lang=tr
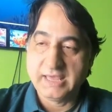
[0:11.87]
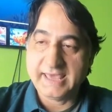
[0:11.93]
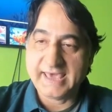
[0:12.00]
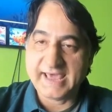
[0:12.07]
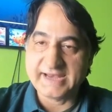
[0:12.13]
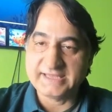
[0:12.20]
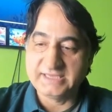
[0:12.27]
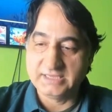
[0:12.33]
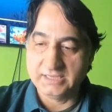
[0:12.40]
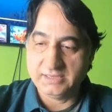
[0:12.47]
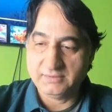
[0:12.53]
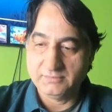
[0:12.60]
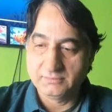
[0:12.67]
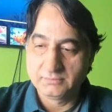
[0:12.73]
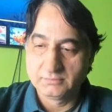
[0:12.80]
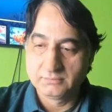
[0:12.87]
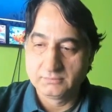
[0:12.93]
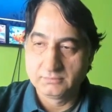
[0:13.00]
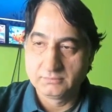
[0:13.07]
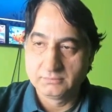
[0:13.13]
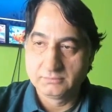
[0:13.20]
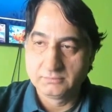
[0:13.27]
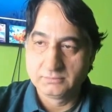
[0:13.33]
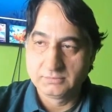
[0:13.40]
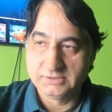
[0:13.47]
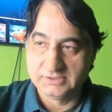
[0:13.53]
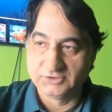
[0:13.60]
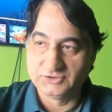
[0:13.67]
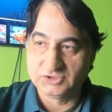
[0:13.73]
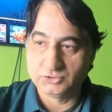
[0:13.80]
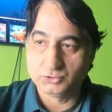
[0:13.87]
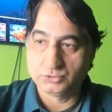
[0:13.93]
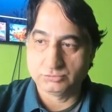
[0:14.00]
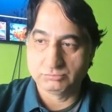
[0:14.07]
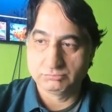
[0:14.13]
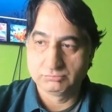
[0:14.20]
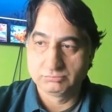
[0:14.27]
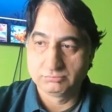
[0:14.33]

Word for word: Eğer ki kılçık şu.